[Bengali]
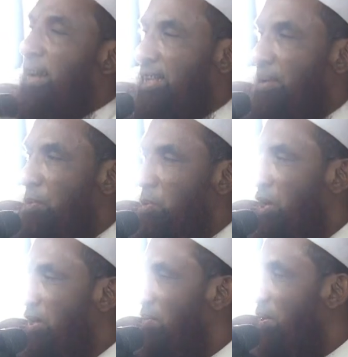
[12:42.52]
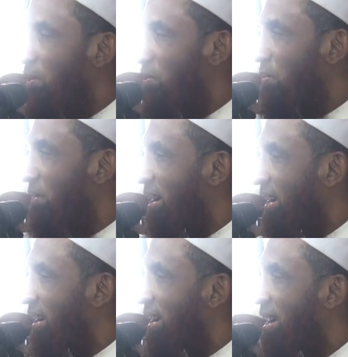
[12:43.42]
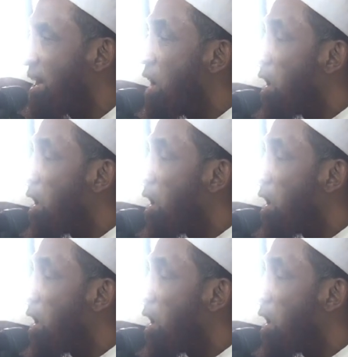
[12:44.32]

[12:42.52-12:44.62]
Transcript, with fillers: জান্নাতে পৌঁছে দেবে কোন সুবহানাল্লাহ